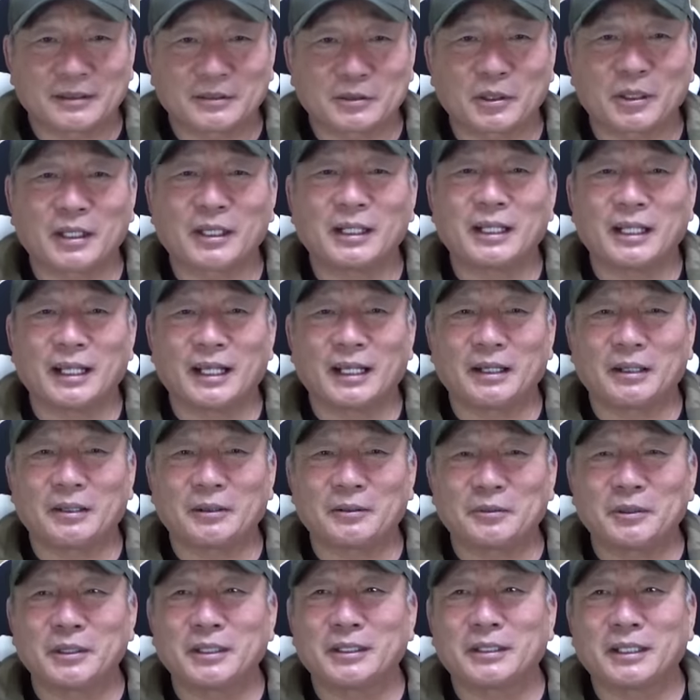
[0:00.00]
それはね
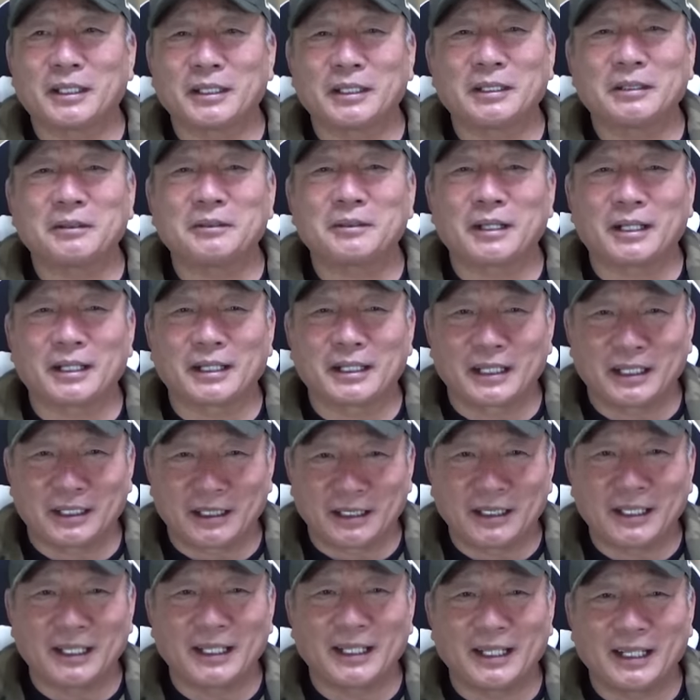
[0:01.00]
ウィンターリーグなんか
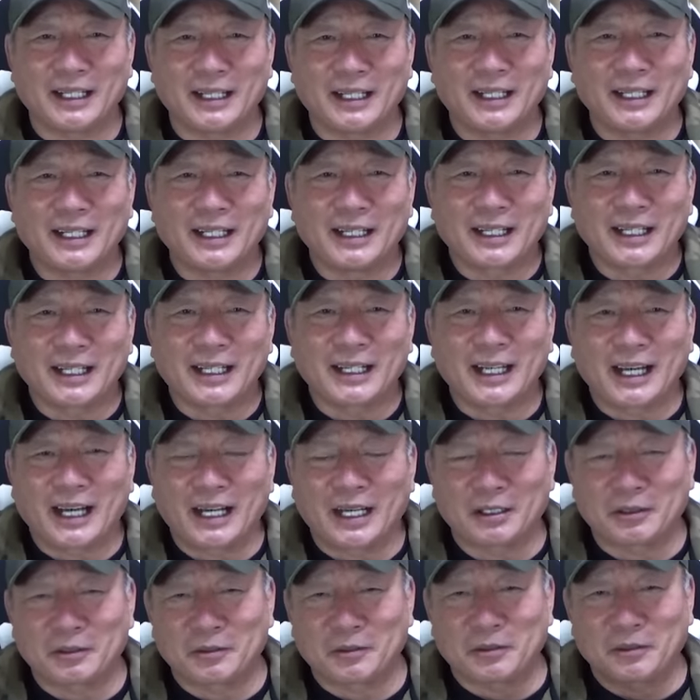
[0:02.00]
ね
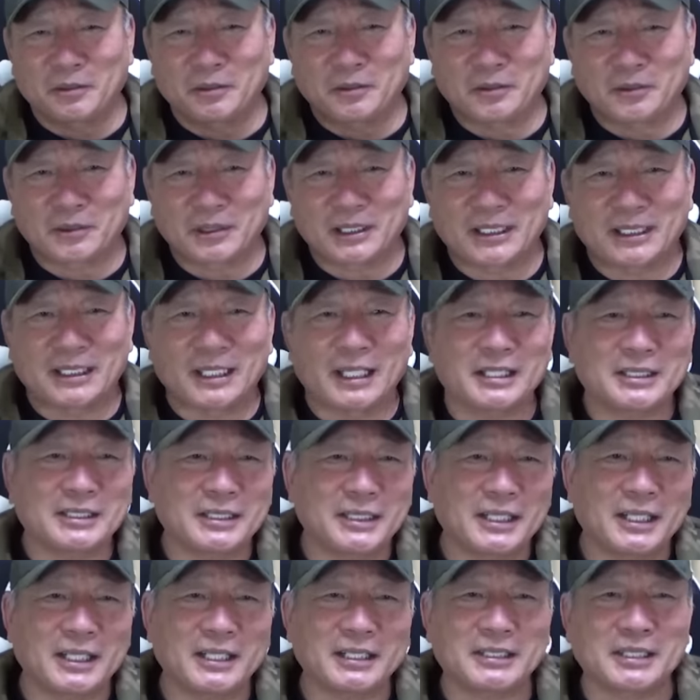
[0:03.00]
あの期待し
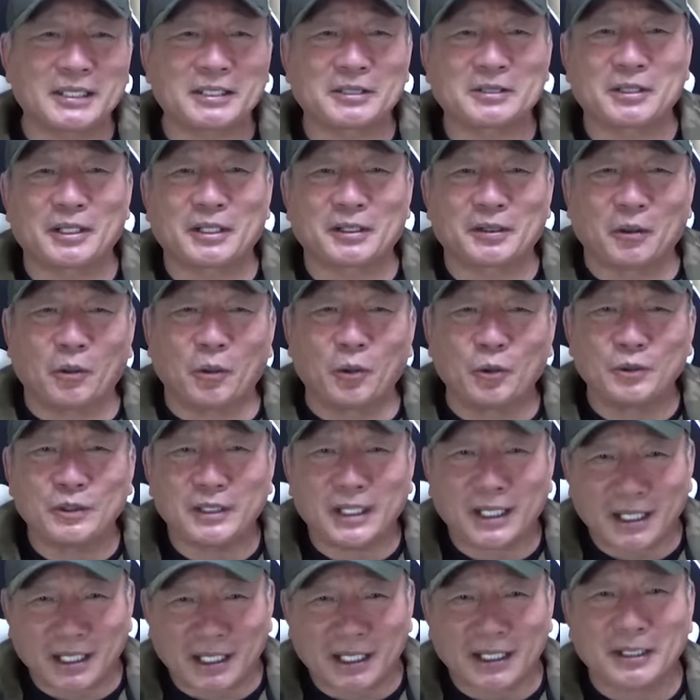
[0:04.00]
てない選手なんか送
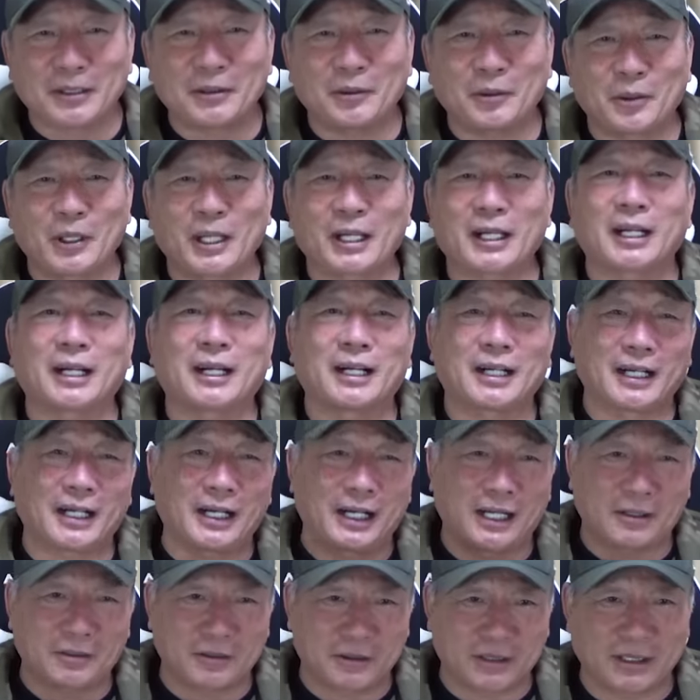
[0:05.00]
らないよお金がか
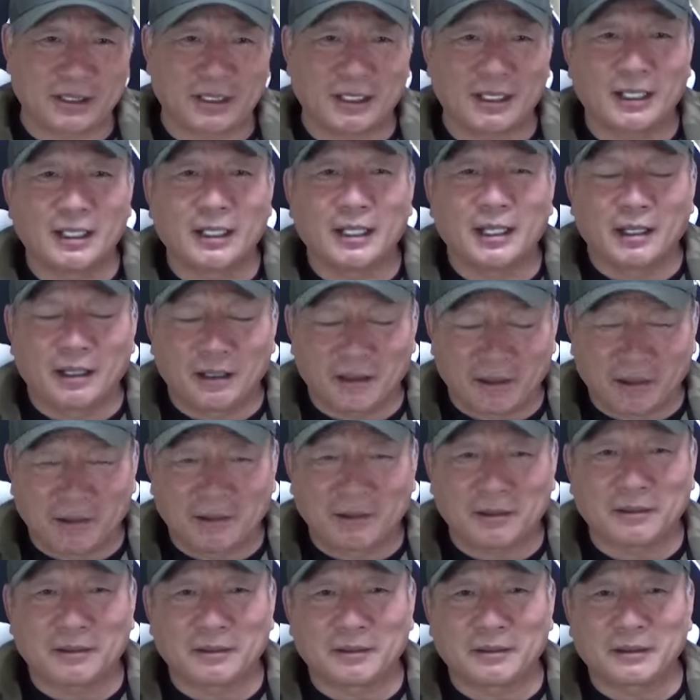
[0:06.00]
かるし、ね、
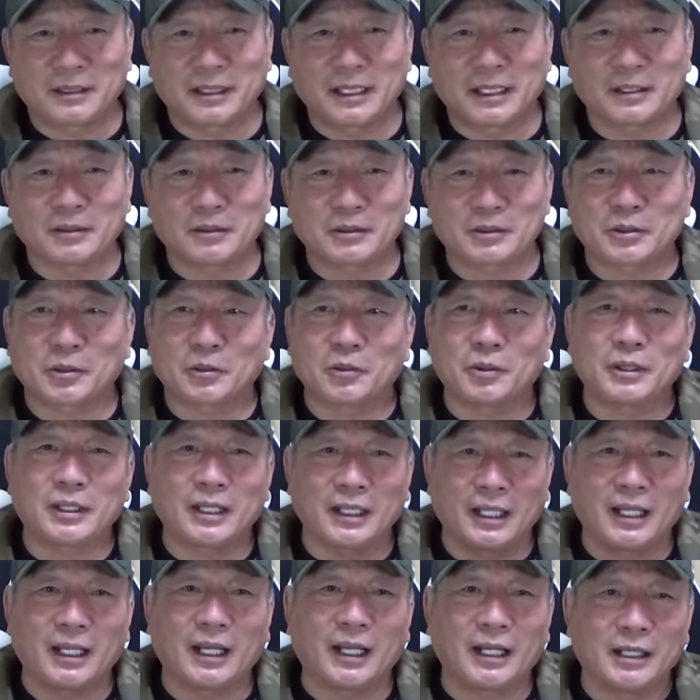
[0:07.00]
うん、だけどそこ
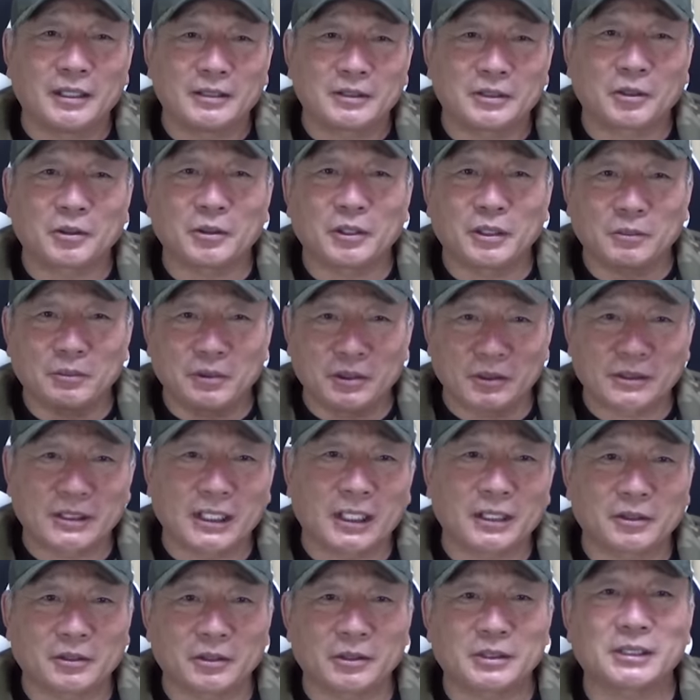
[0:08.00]
でそこでも
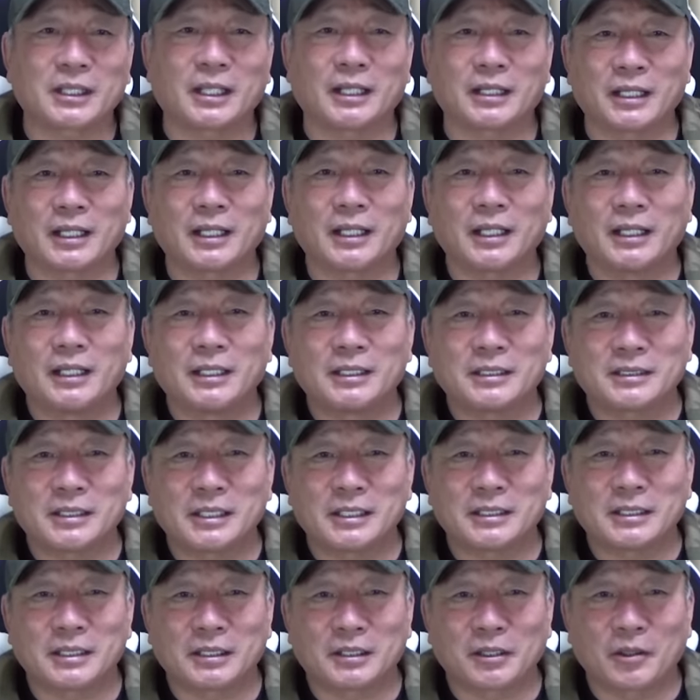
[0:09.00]
ちゃんとしたね
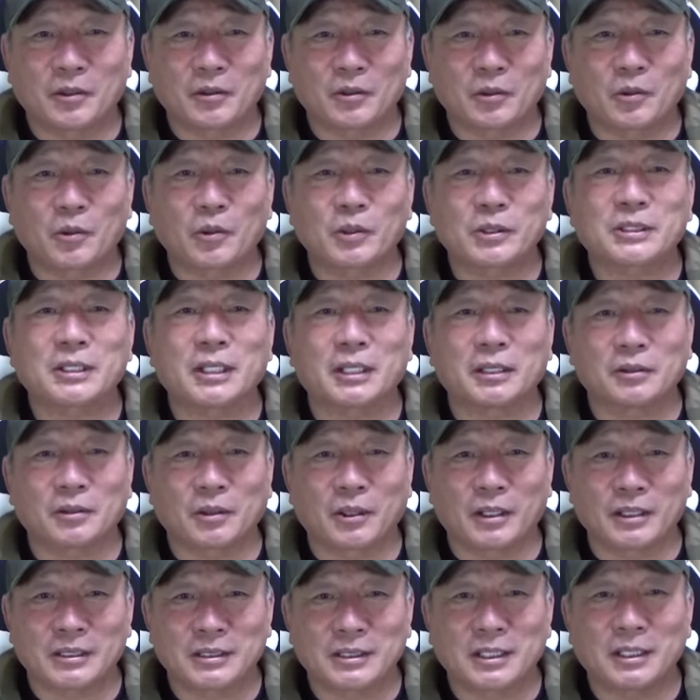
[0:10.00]
成績を残したりと
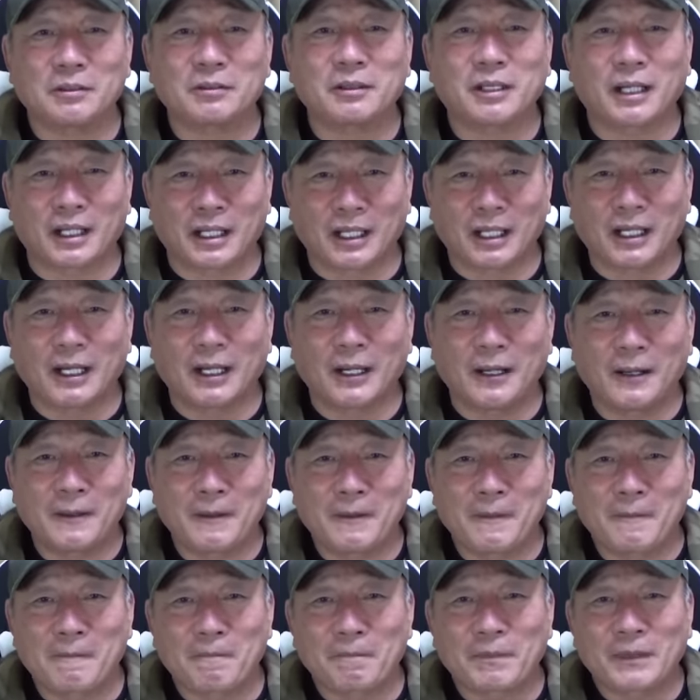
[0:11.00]
かしてるから、
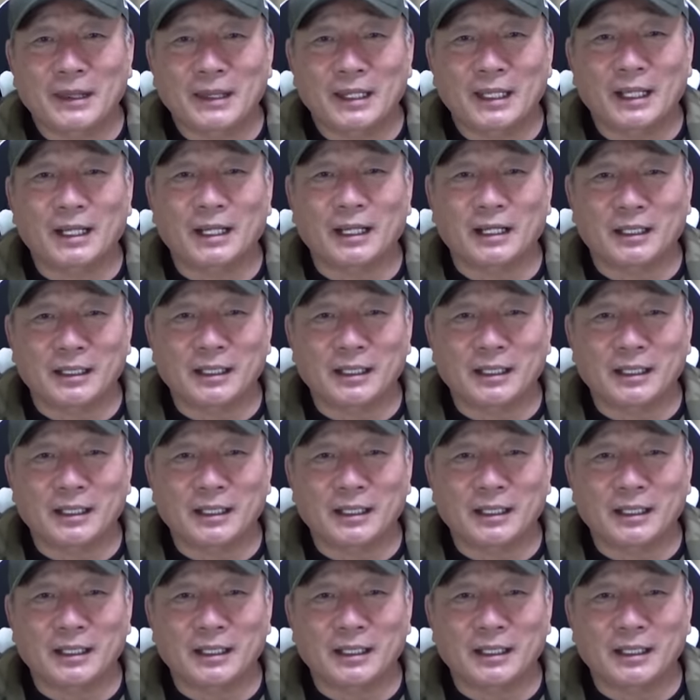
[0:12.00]
うんうん、だから